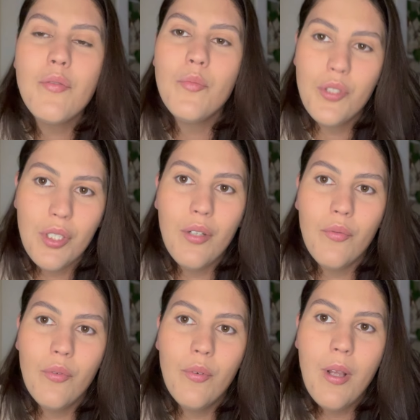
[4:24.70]
um
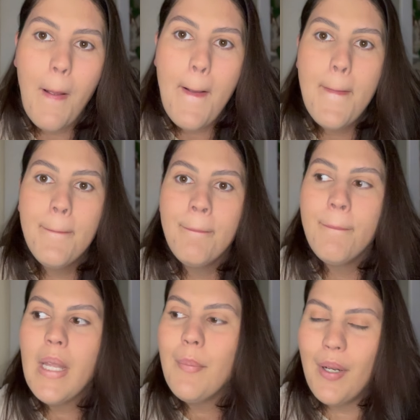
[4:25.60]
motivo
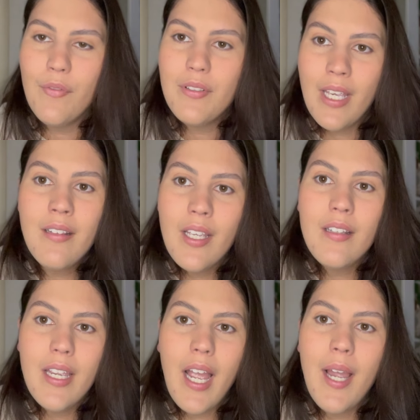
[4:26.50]
para você
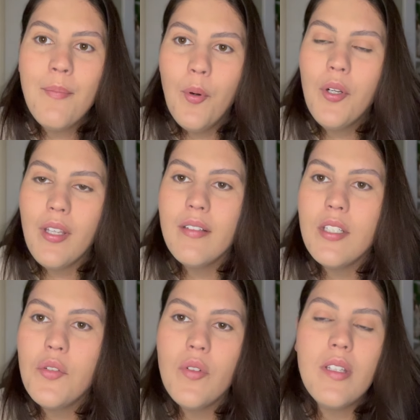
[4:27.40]
entender a
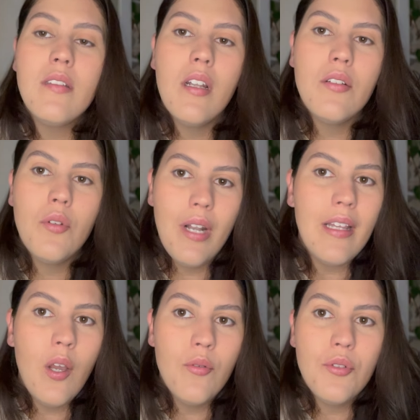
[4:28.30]
importância de você selecionar
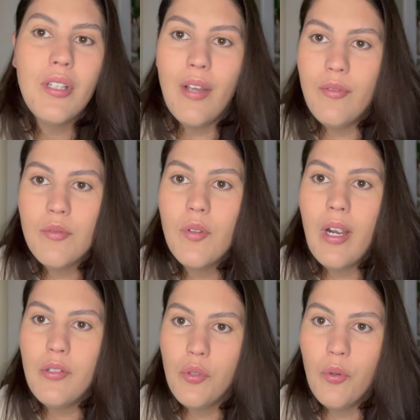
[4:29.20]
da onde está vindo o seu
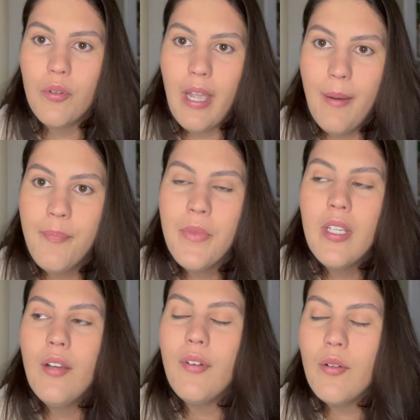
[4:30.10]
cachorro, tá?
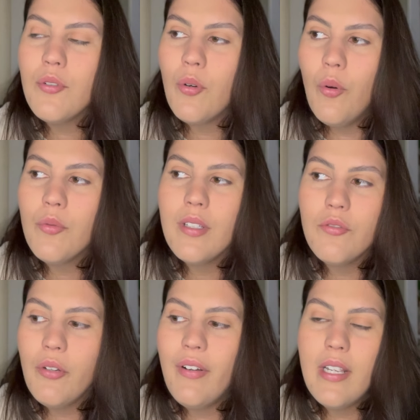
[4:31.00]
Afinal de contas,
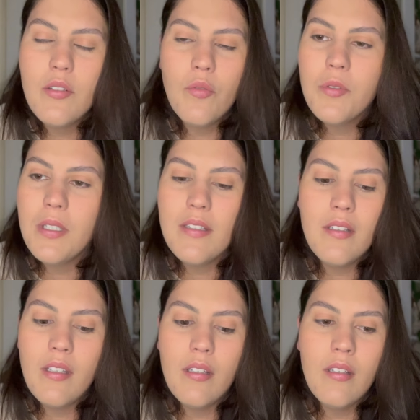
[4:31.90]
eu já falei isso com vocês
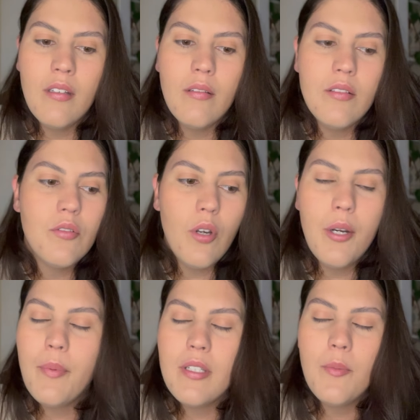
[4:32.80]
em, em
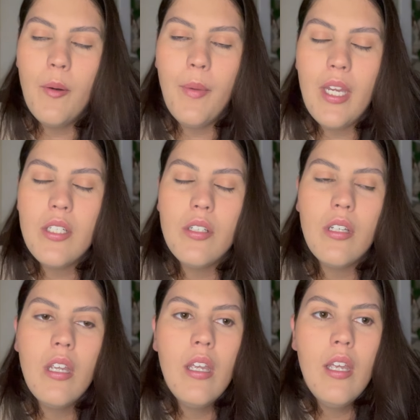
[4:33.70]
Story
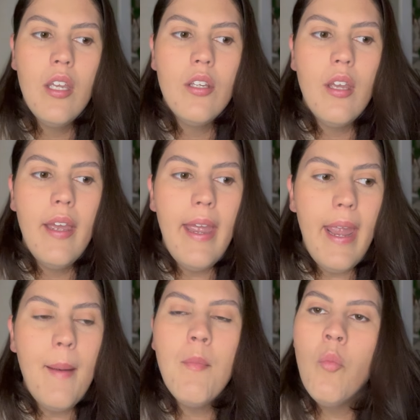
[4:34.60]
principalmente.
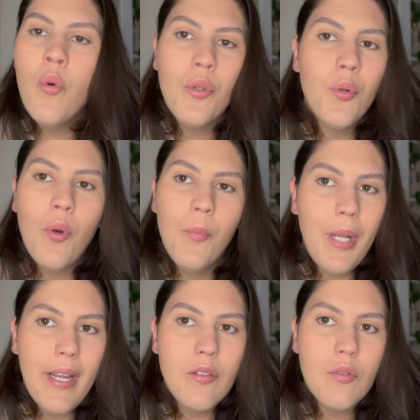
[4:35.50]
É muito
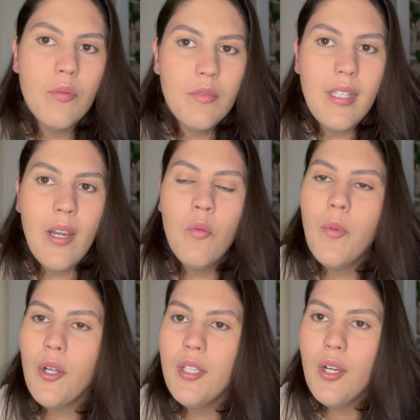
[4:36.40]
complexo ter um
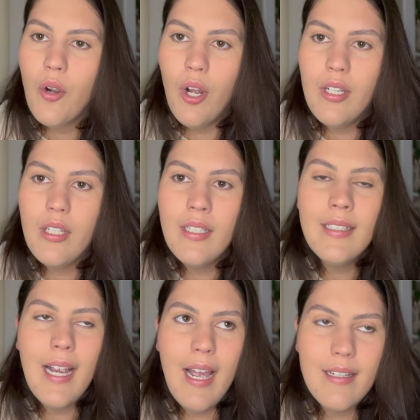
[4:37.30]
border collie em
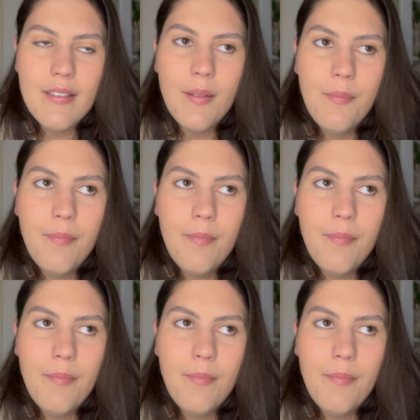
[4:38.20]
casa,